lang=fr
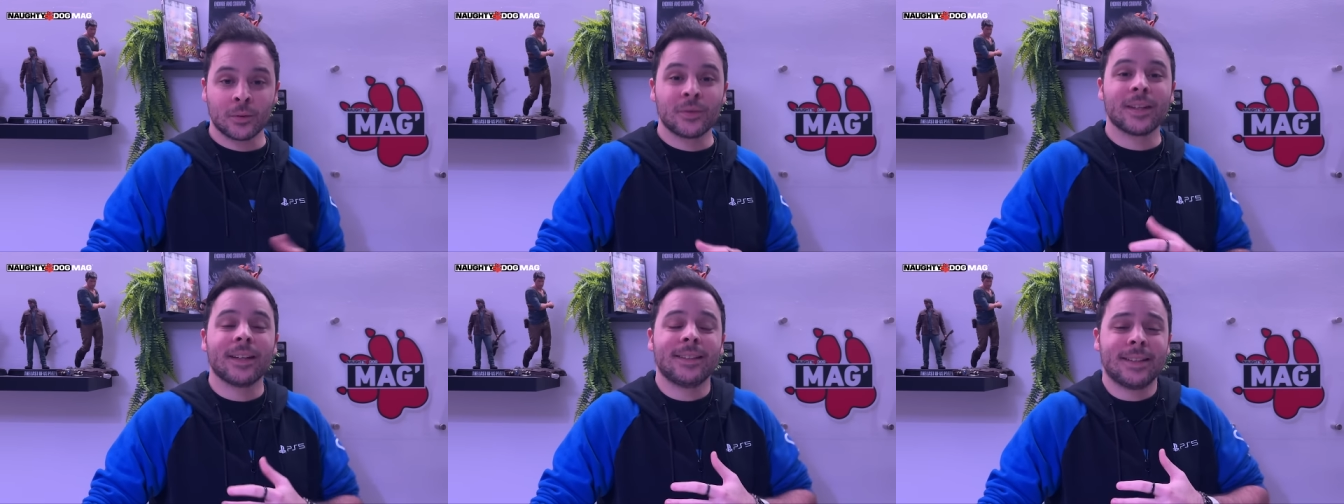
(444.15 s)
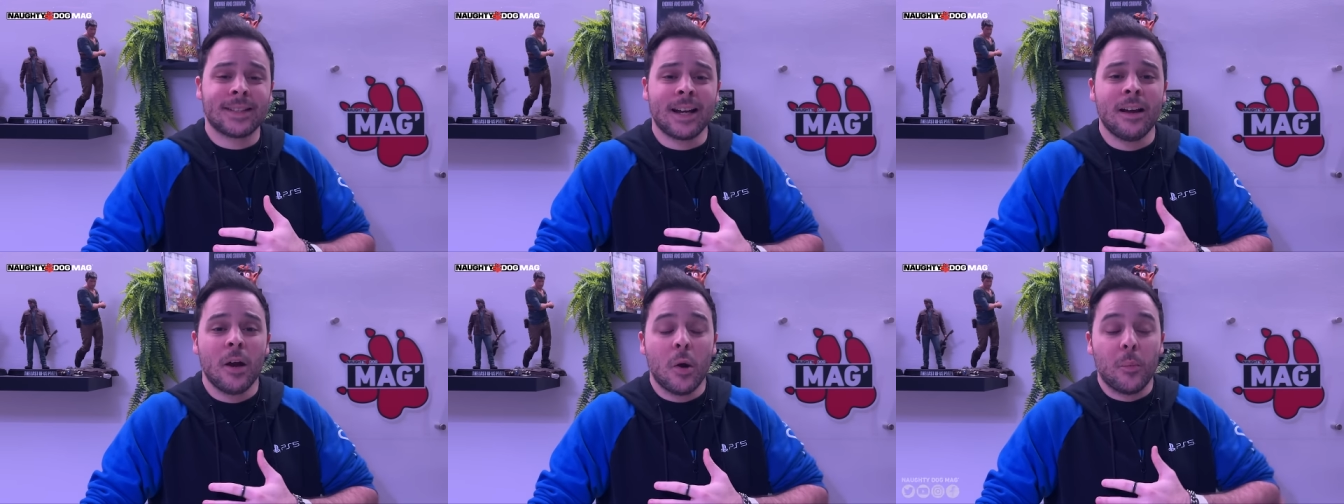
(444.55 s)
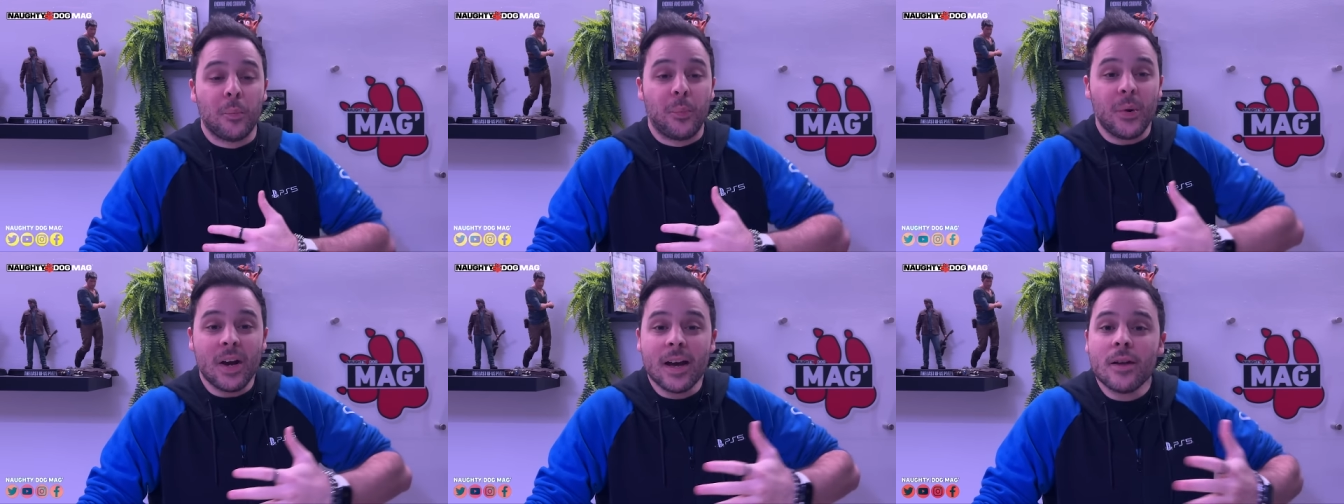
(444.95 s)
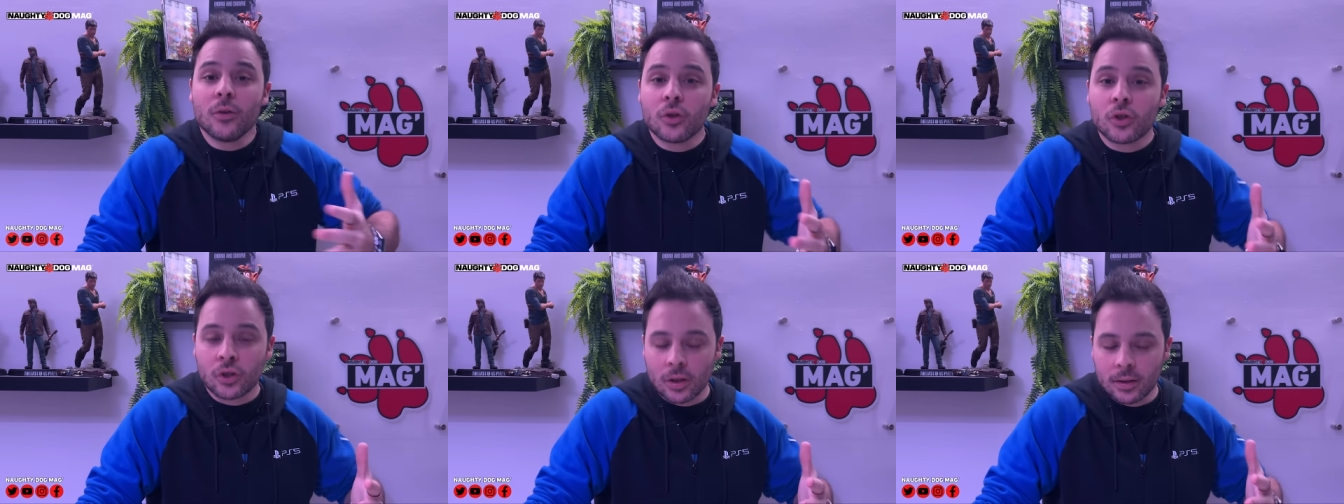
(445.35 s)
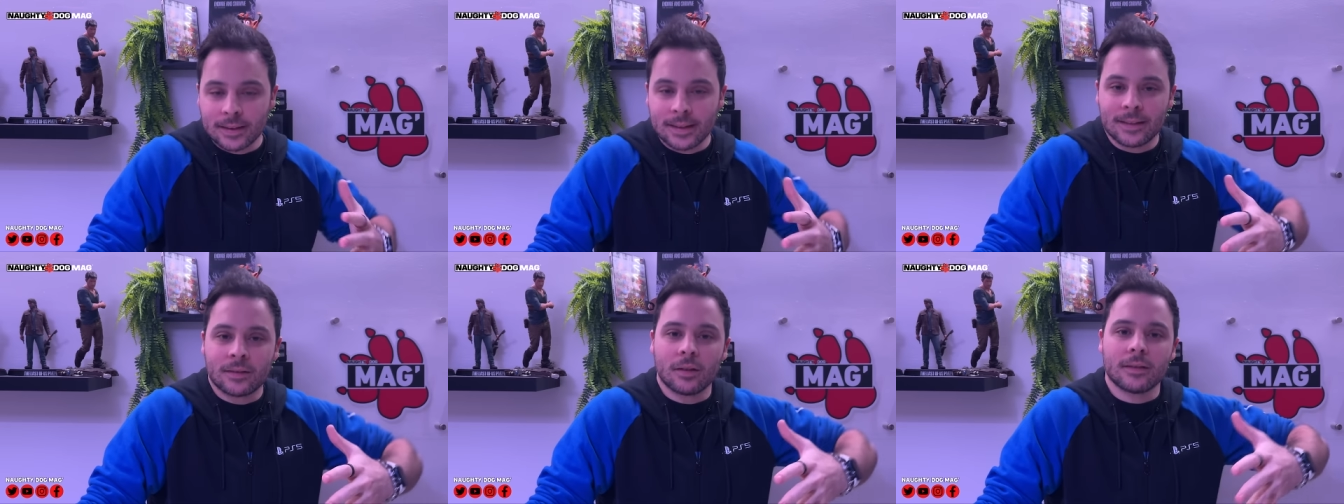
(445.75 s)
ce serait déjà plein de choses
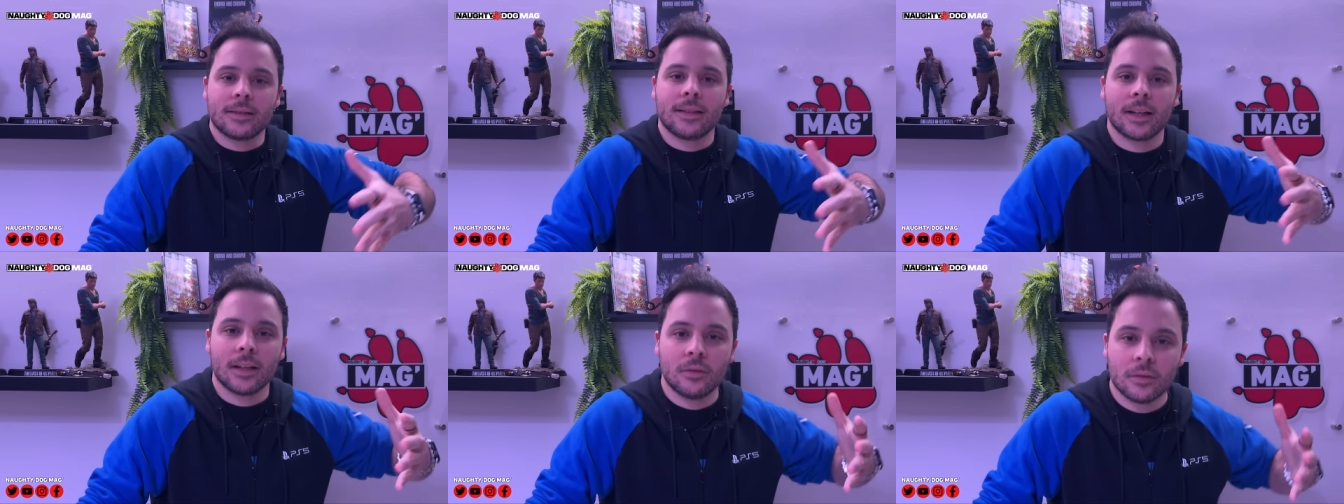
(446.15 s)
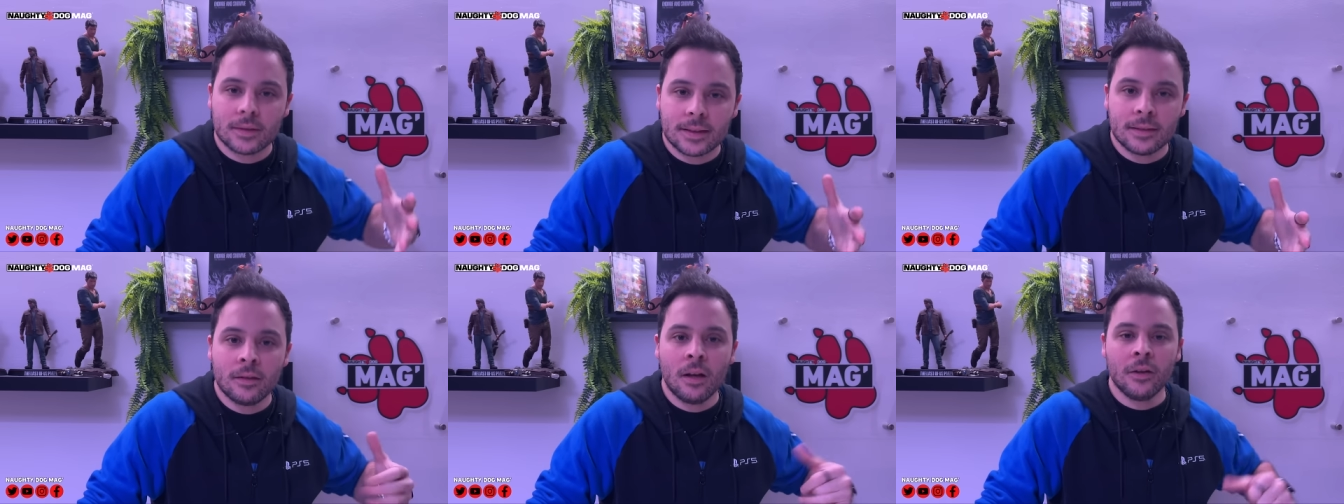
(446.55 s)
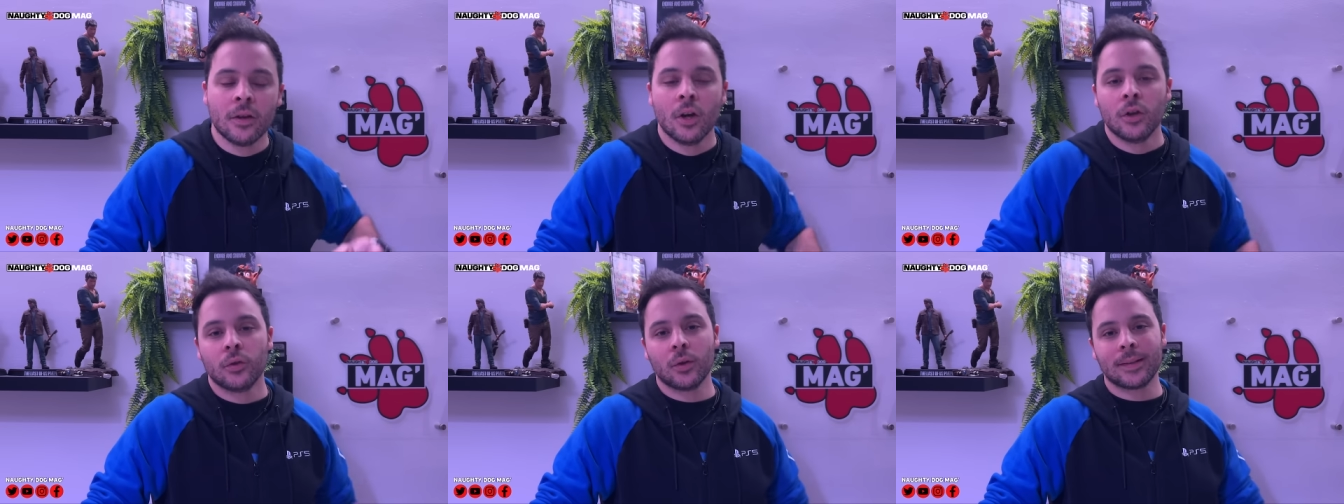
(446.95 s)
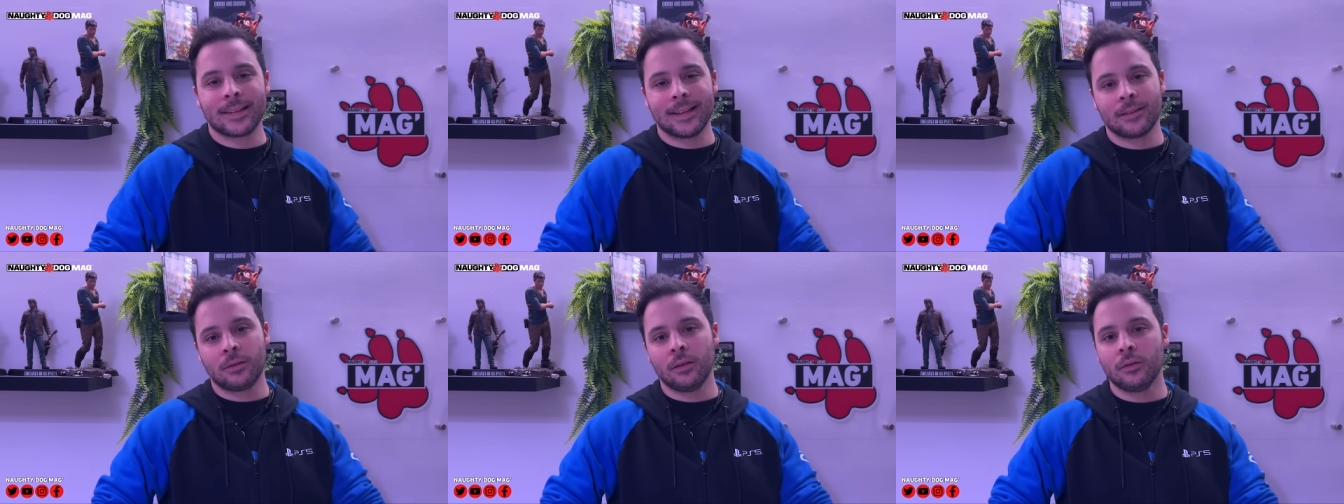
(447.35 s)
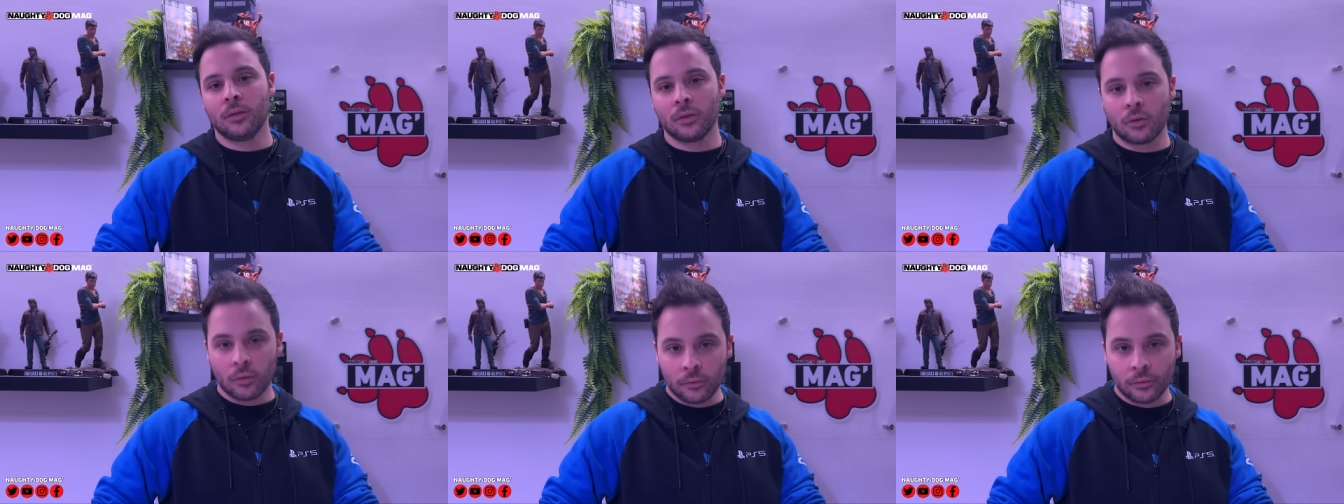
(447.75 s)
qui sortiraient Naughty Dog de sa zone de
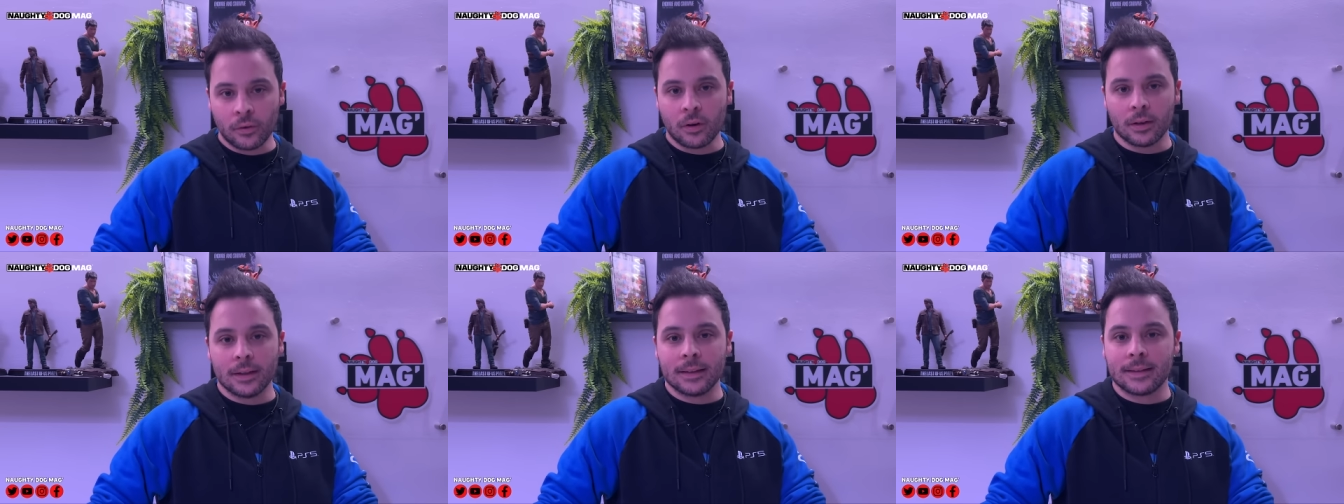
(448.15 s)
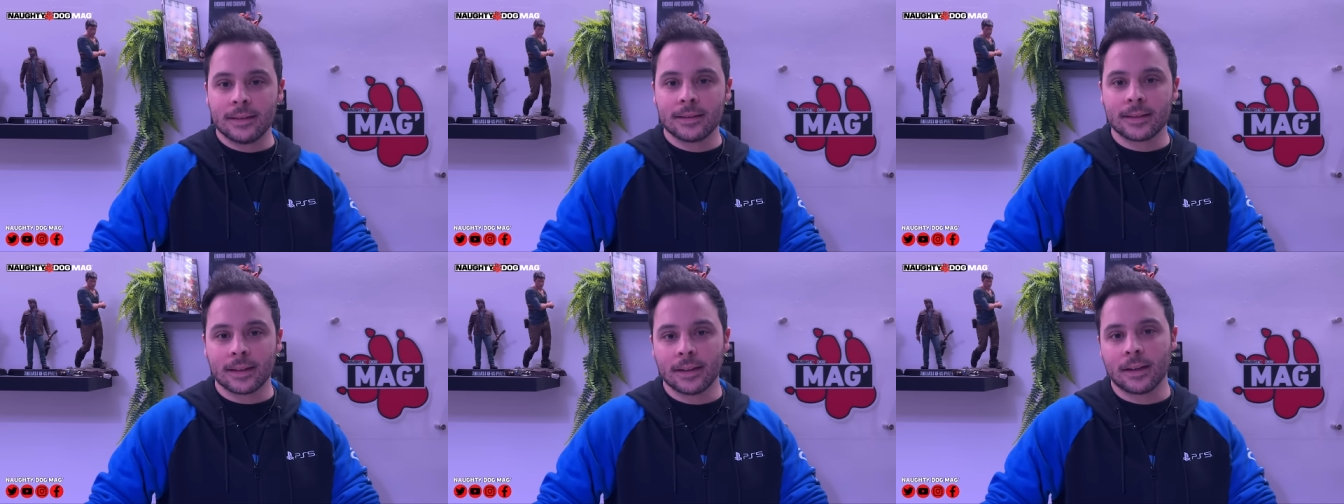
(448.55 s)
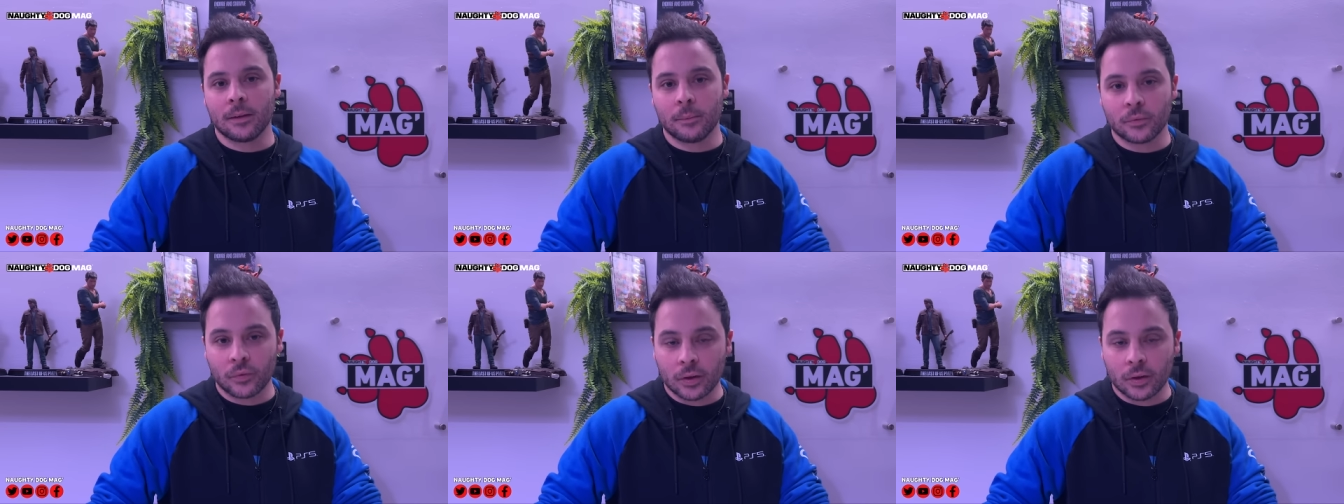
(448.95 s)
confort et qui serait quand même